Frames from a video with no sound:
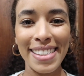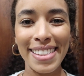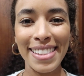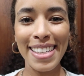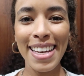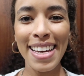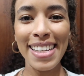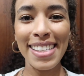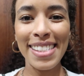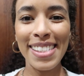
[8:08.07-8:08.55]

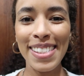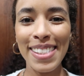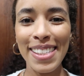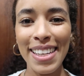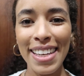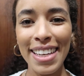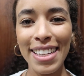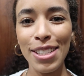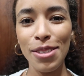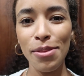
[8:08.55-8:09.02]
uh,
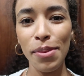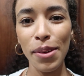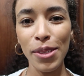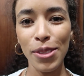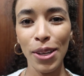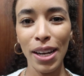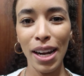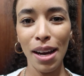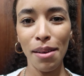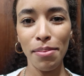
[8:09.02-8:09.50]
Esqueci de
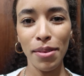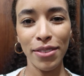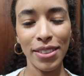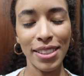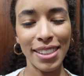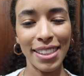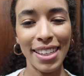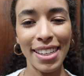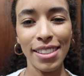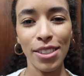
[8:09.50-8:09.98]
mencionar pra
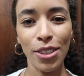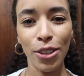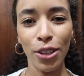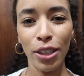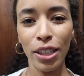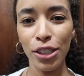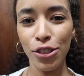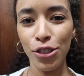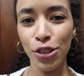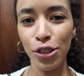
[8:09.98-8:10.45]
vocês que o
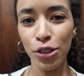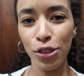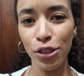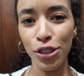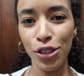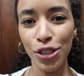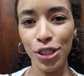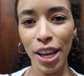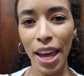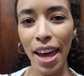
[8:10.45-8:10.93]
rolê de
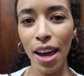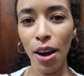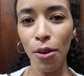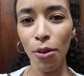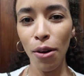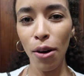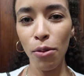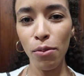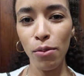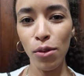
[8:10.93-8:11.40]
hoje é
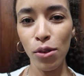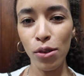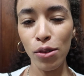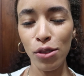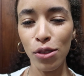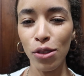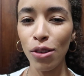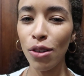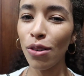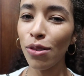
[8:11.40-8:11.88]
um
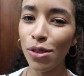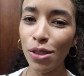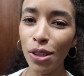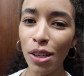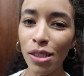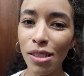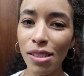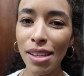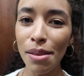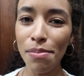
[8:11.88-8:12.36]
almoço com os
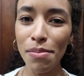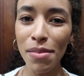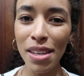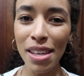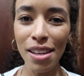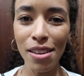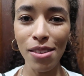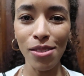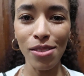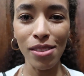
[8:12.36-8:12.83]
nossos
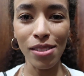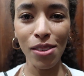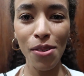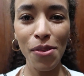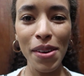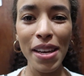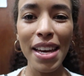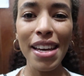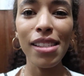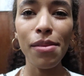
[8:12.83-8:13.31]
amigos,
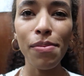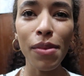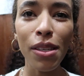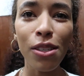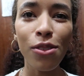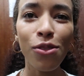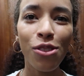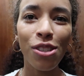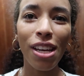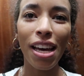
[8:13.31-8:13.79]
com
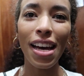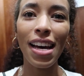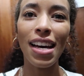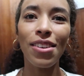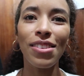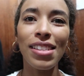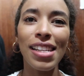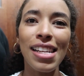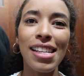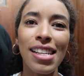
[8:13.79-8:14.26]
Yasmin e o
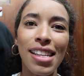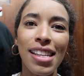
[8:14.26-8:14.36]
Thiago, né,